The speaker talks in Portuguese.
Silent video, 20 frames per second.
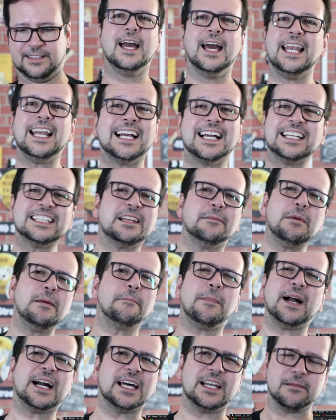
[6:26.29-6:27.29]
Ela canta bem
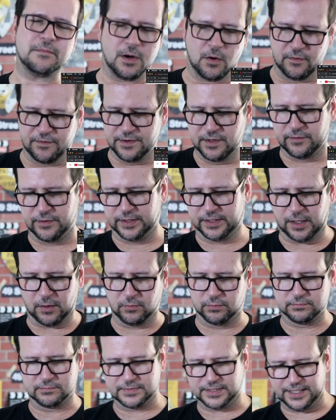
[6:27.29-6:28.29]
pra caramba ao vivo,
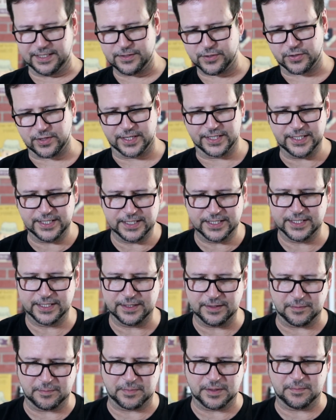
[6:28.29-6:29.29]
então é isso
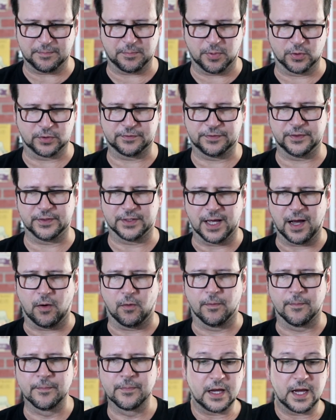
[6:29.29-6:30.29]
aí e ponto final.
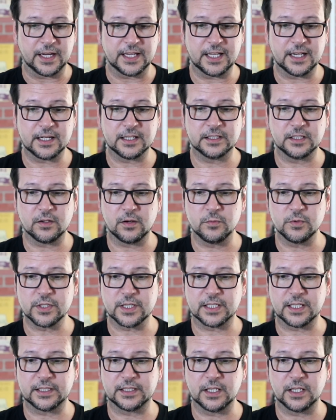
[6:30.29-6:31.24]
Aquela cantando a música da